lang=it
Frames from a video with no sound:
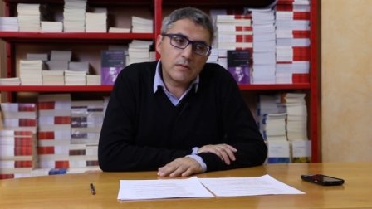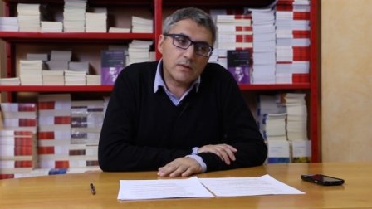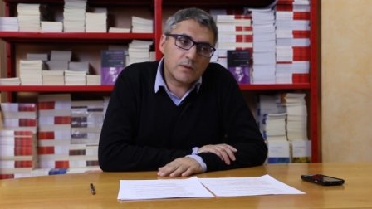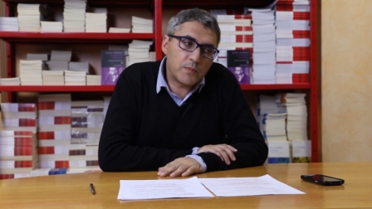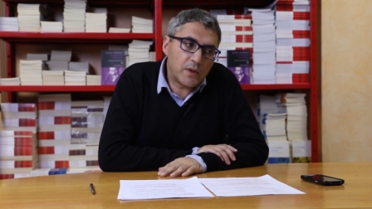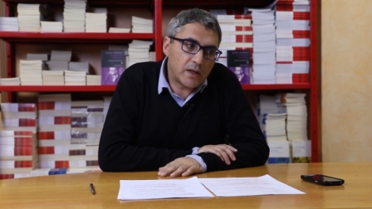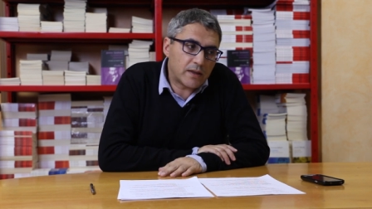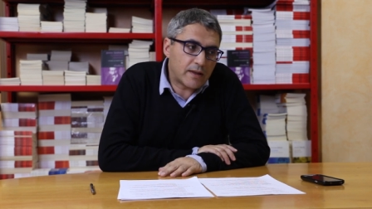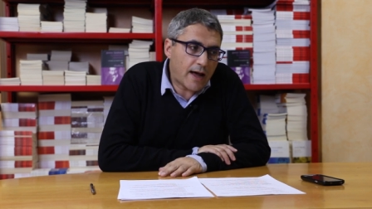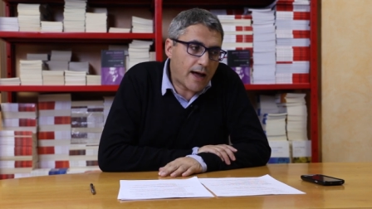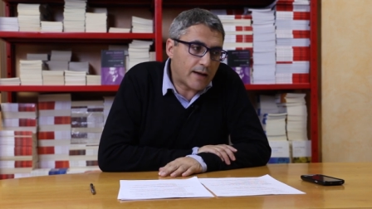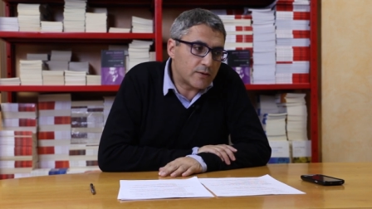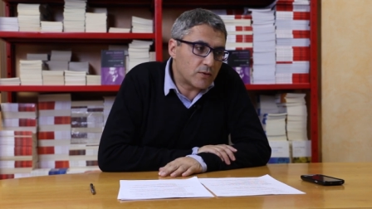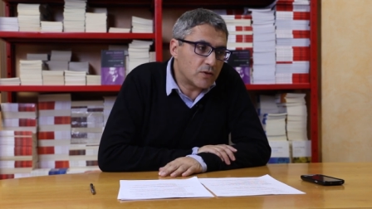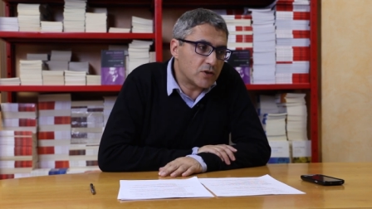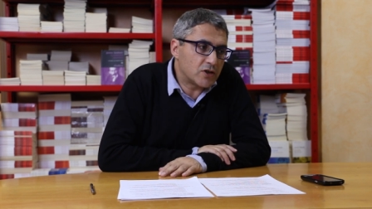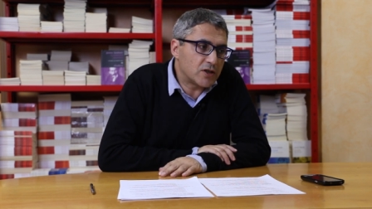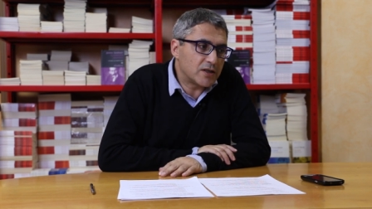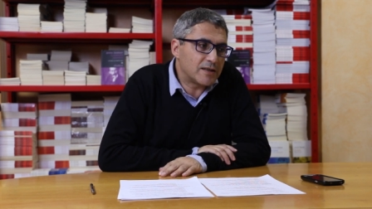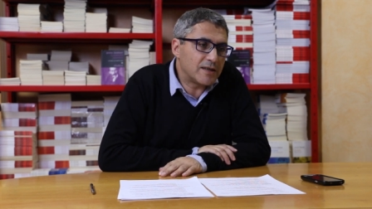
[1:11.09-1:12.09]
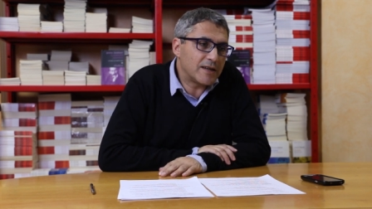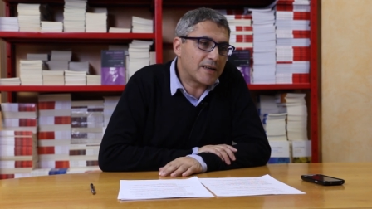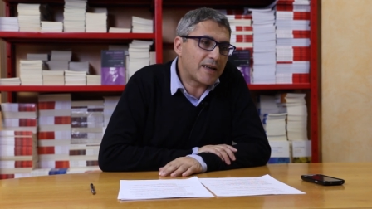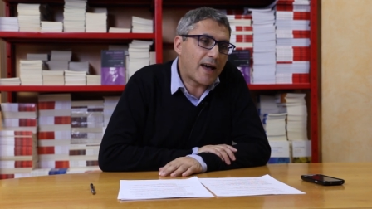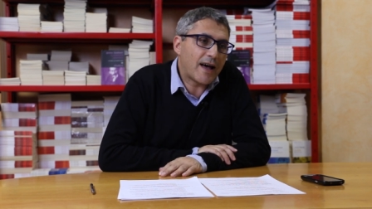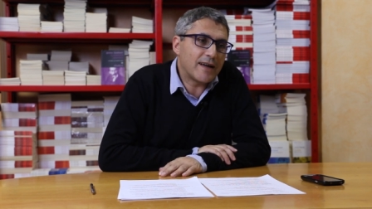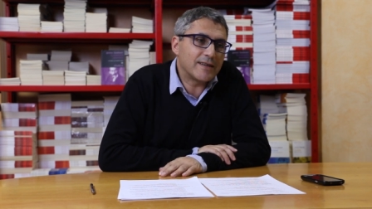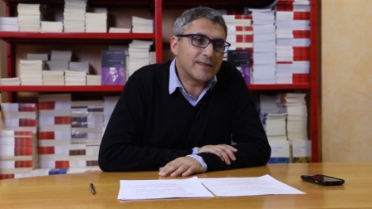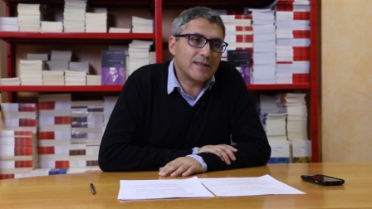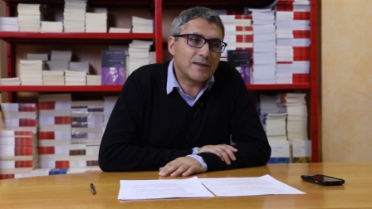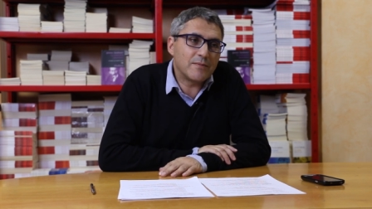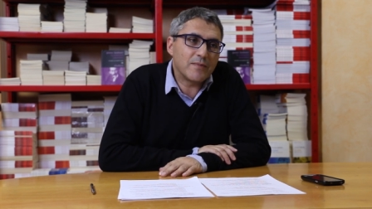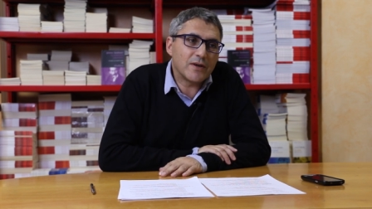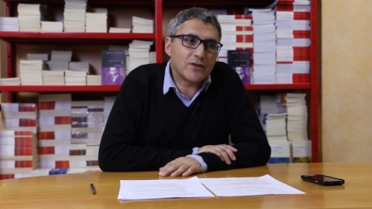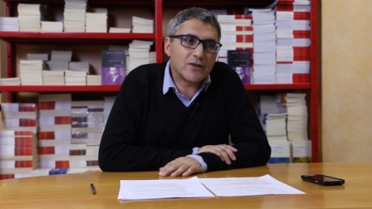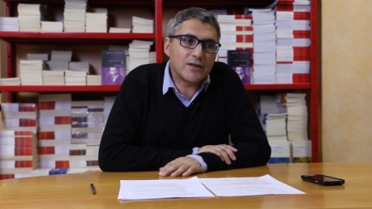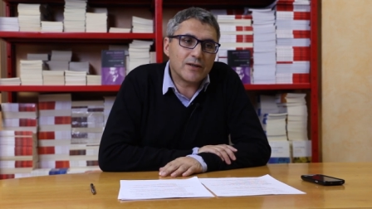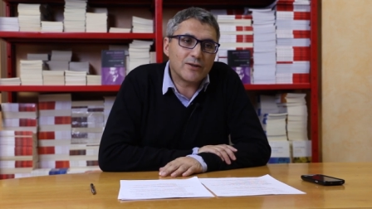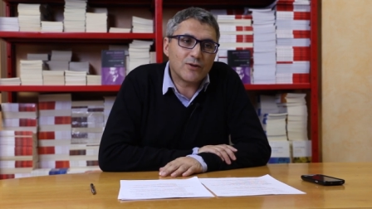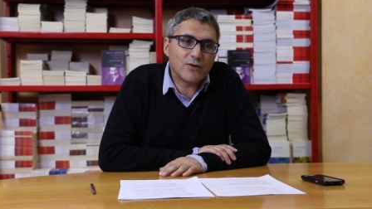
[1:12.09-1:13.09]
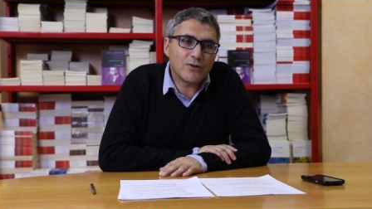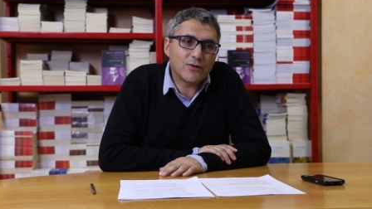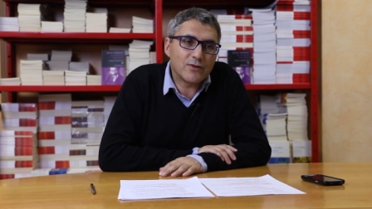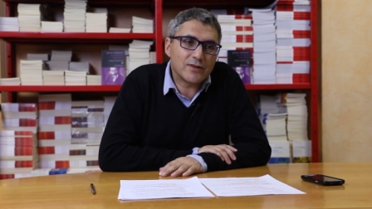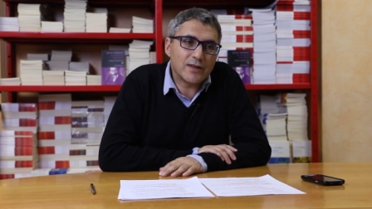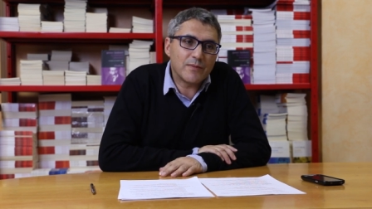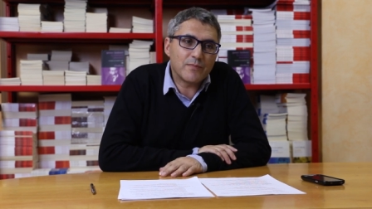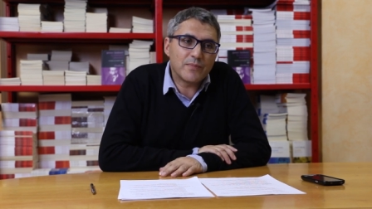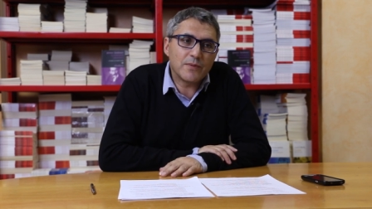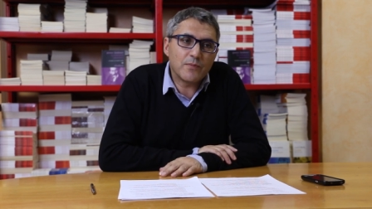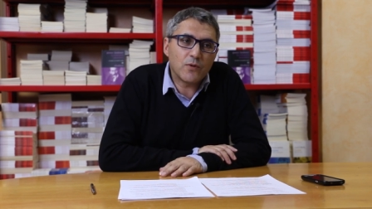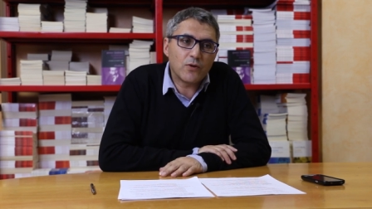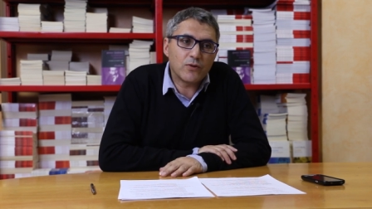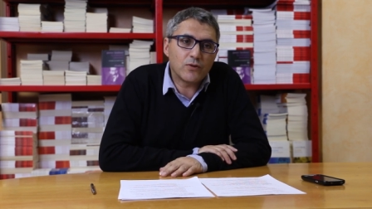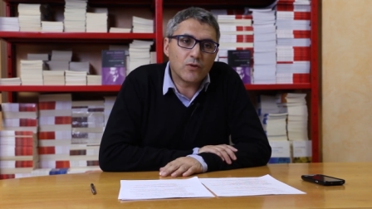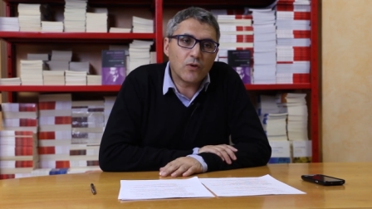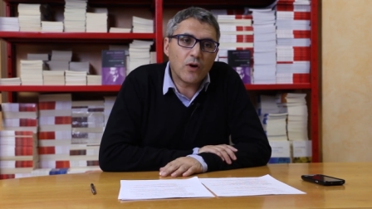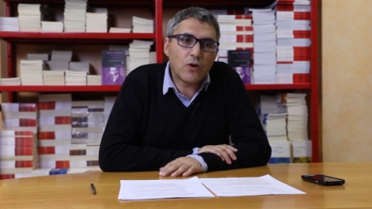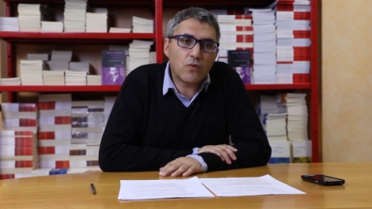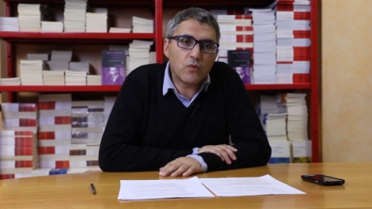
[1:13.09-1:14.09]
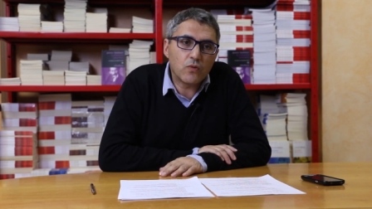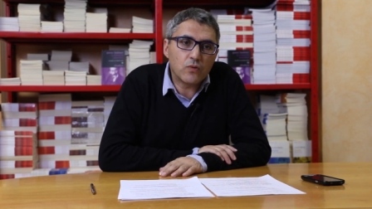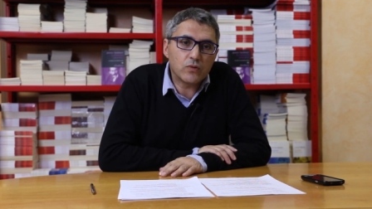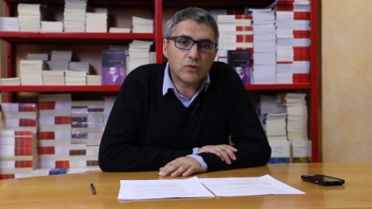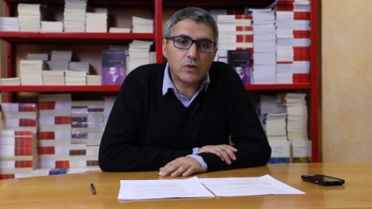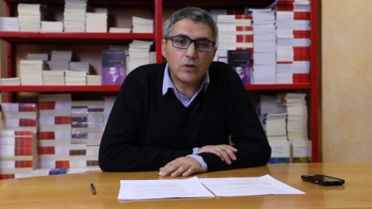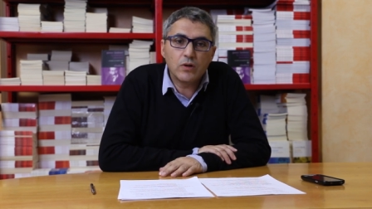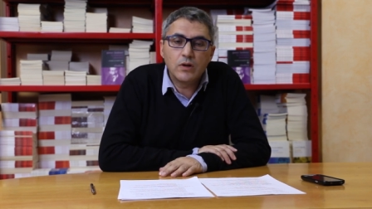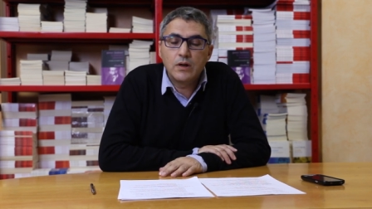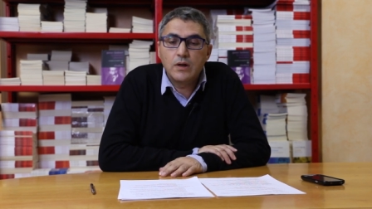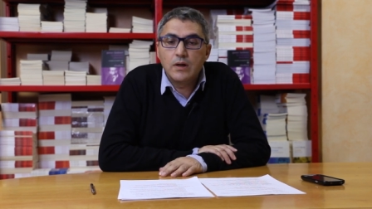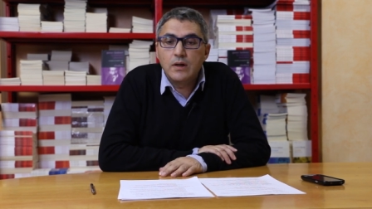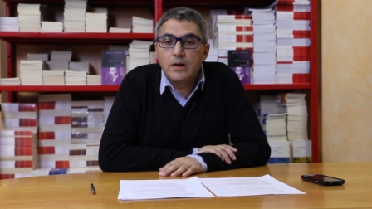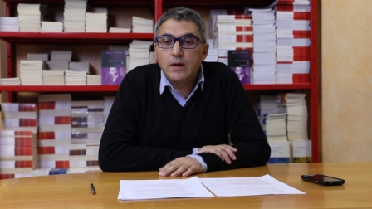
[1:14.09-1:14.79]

spietato in certi casi, ma certo sempre molto acuto,